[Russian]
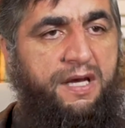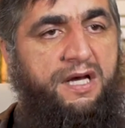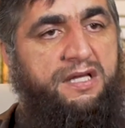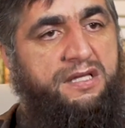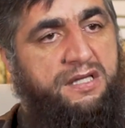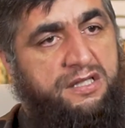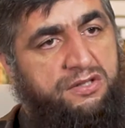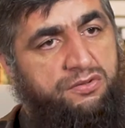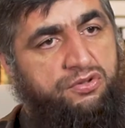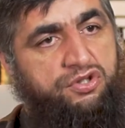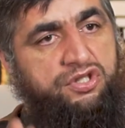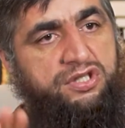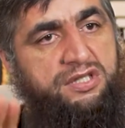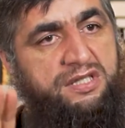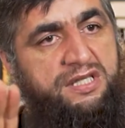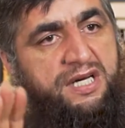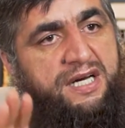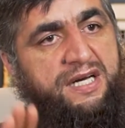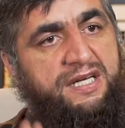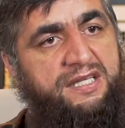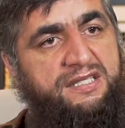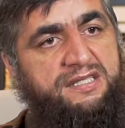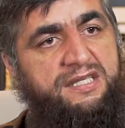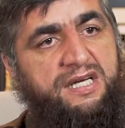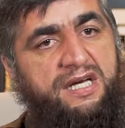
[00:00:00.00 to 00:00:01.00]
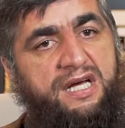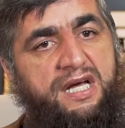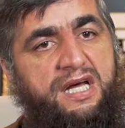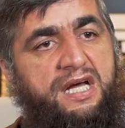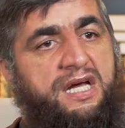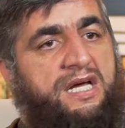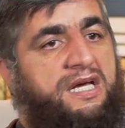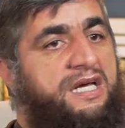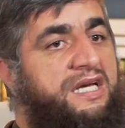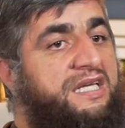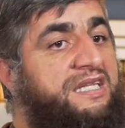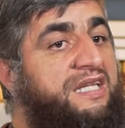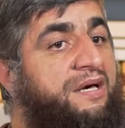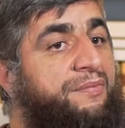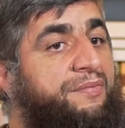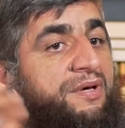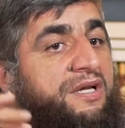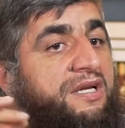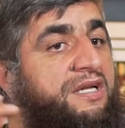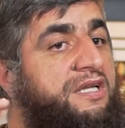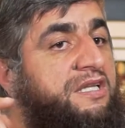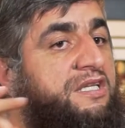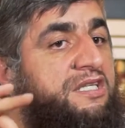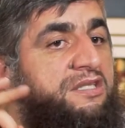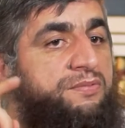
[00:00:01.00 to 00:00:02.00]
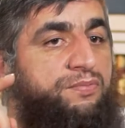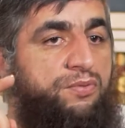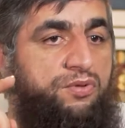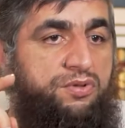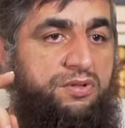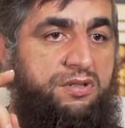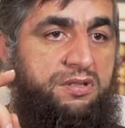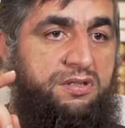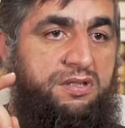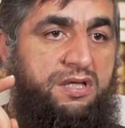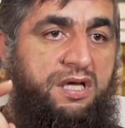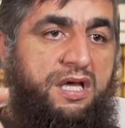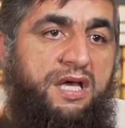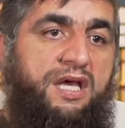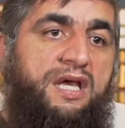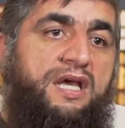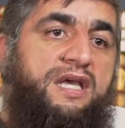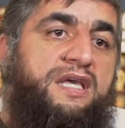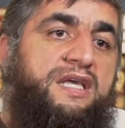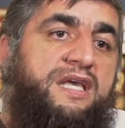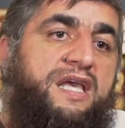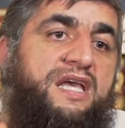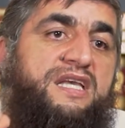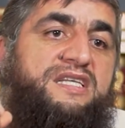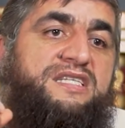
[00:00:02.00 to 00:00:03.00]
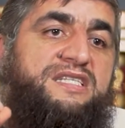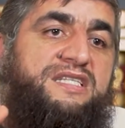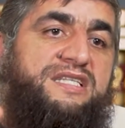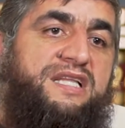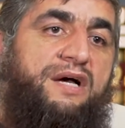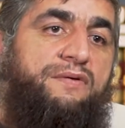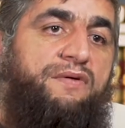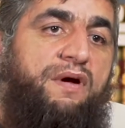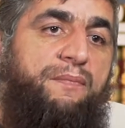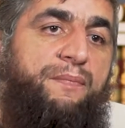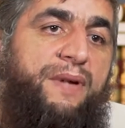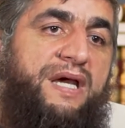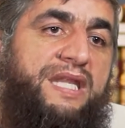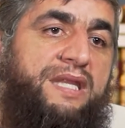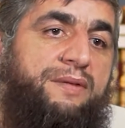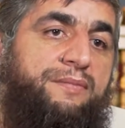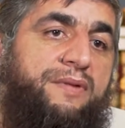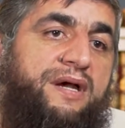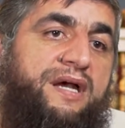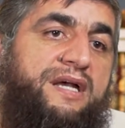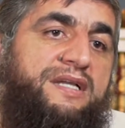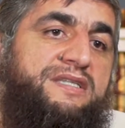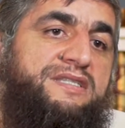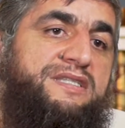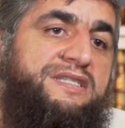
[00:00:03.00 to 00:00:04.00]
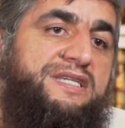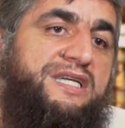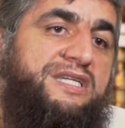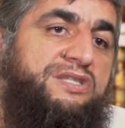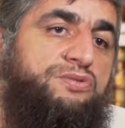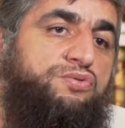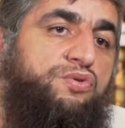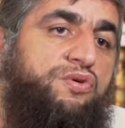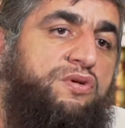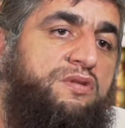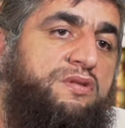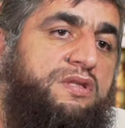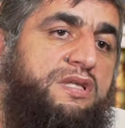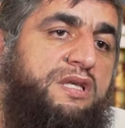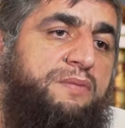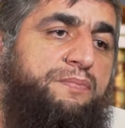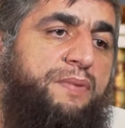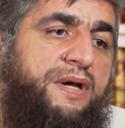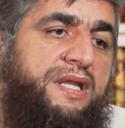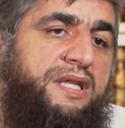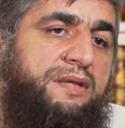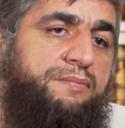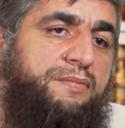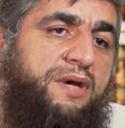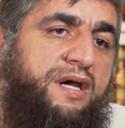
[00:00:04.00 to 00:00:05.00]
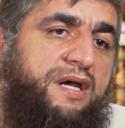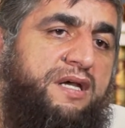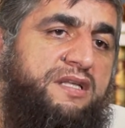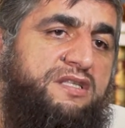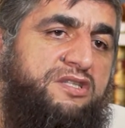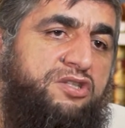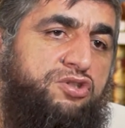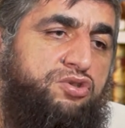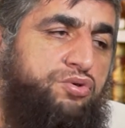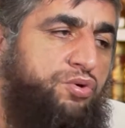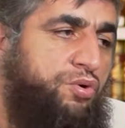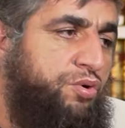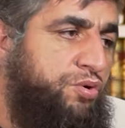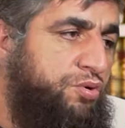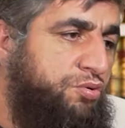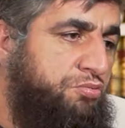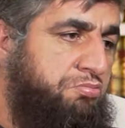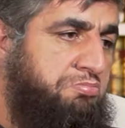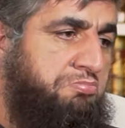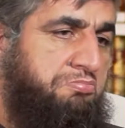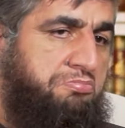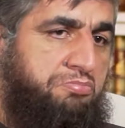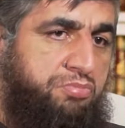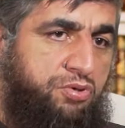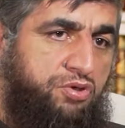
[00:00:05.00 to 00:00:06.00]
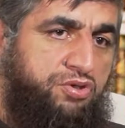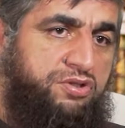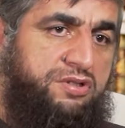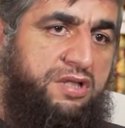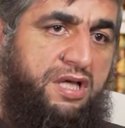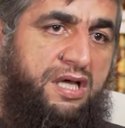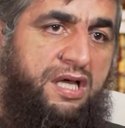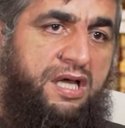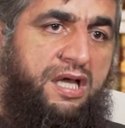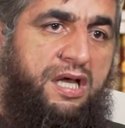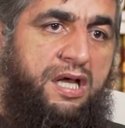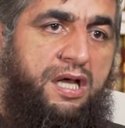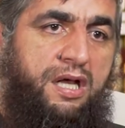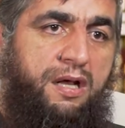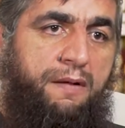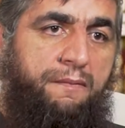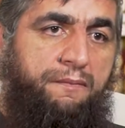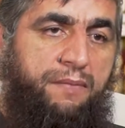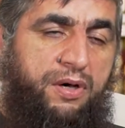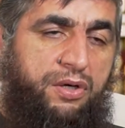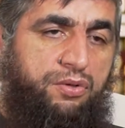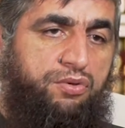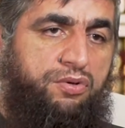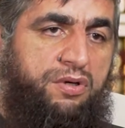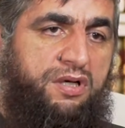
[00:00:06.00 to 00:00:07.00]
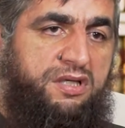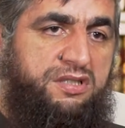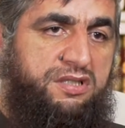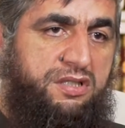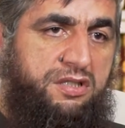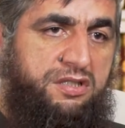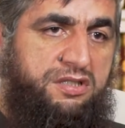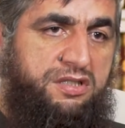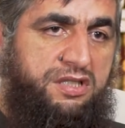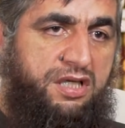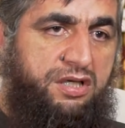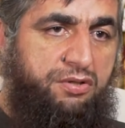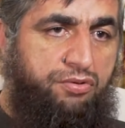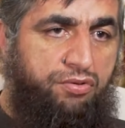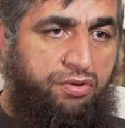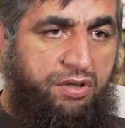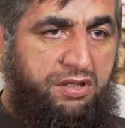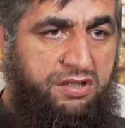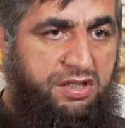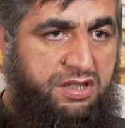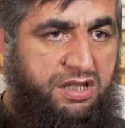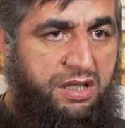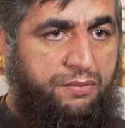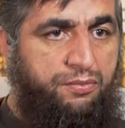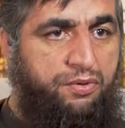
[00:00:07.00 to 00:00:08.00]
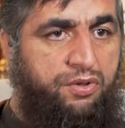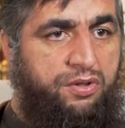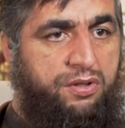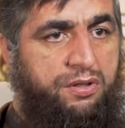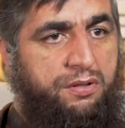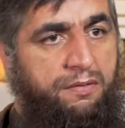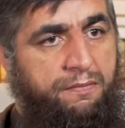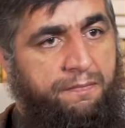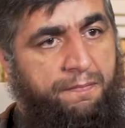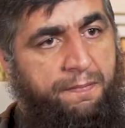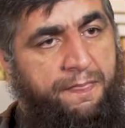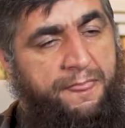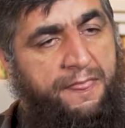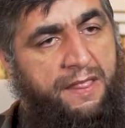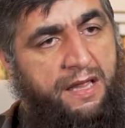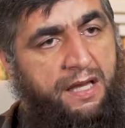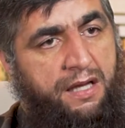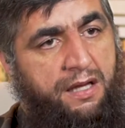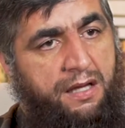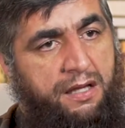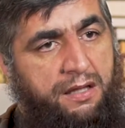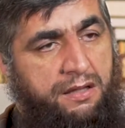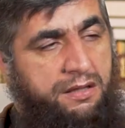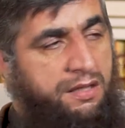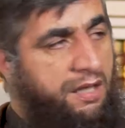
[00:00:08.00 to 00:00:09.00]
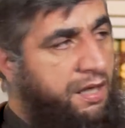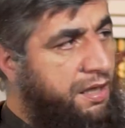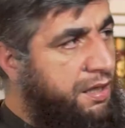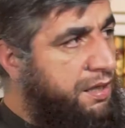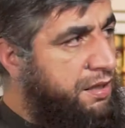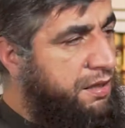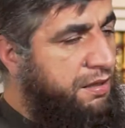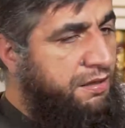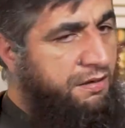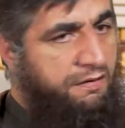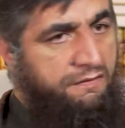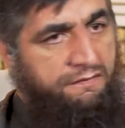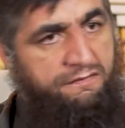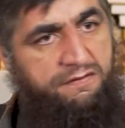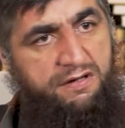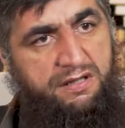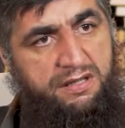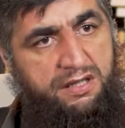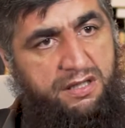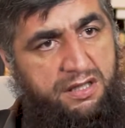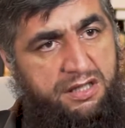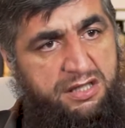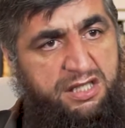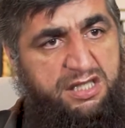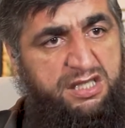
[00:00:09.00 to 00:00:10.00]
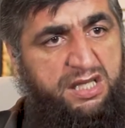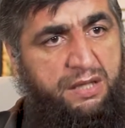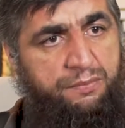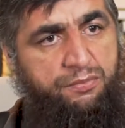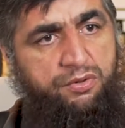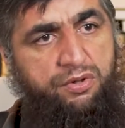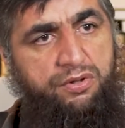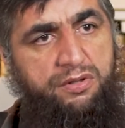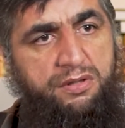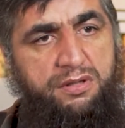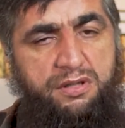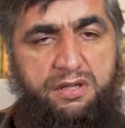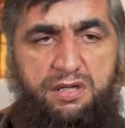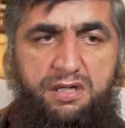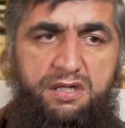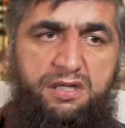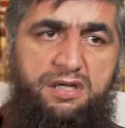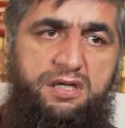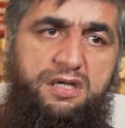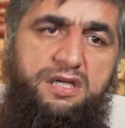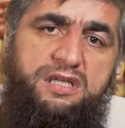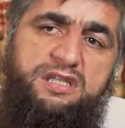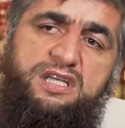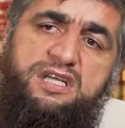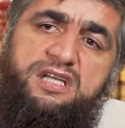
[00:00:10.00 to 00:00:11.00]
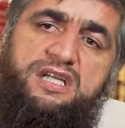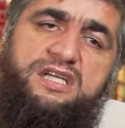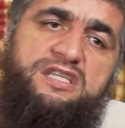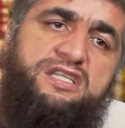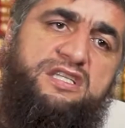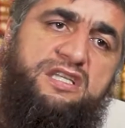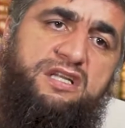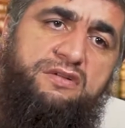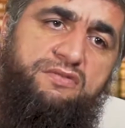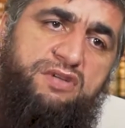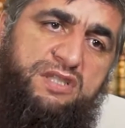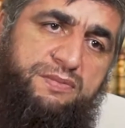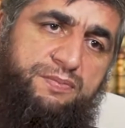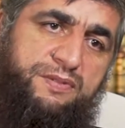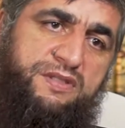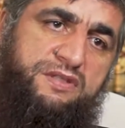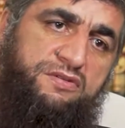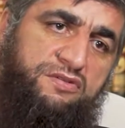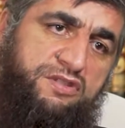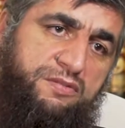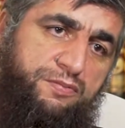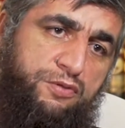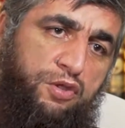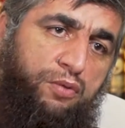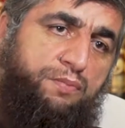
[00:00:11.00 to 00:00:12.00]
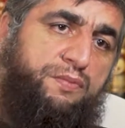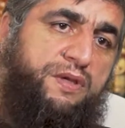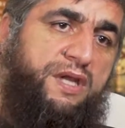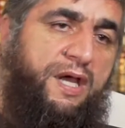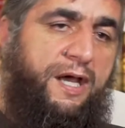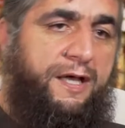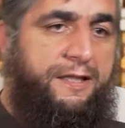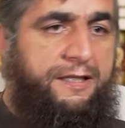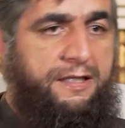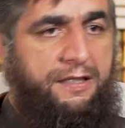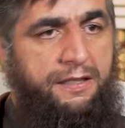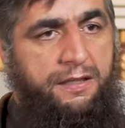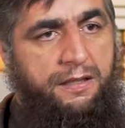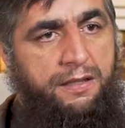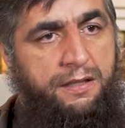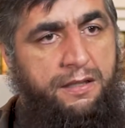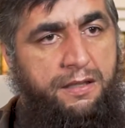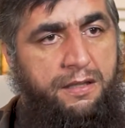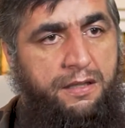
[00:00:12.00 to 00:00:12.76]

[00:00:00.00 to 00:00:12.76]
Это развод считается и намерен не смотрит. Есть слова, понимается развод, и понимается, что он просто поругался с ней, уходи домой. Выгнал. Да, выгнал, иди домой. Иди родители воспитывайся, потом приходи.